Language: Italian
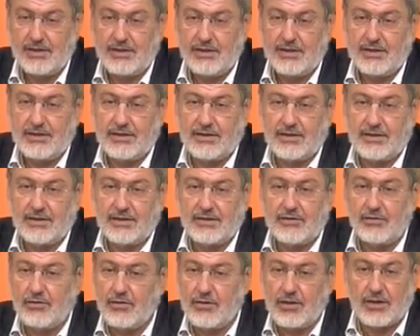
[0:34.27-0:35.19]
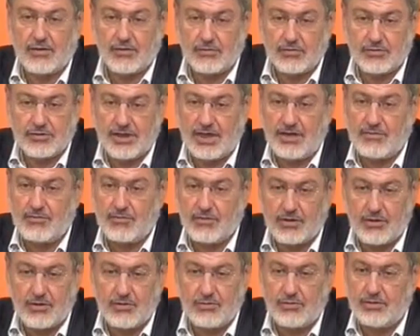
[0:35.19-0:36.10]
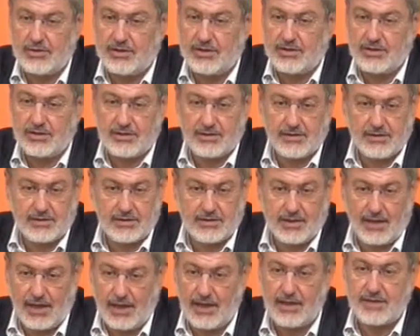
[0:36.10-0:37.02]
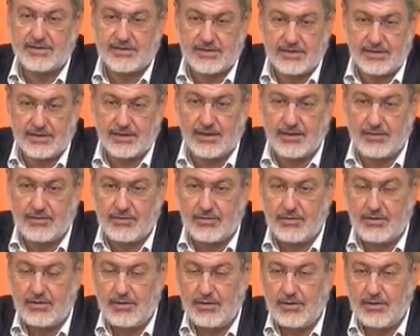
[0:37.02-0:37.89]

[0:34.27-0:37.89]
Eh, noi riconosciamo che lui eh, è il sindaco,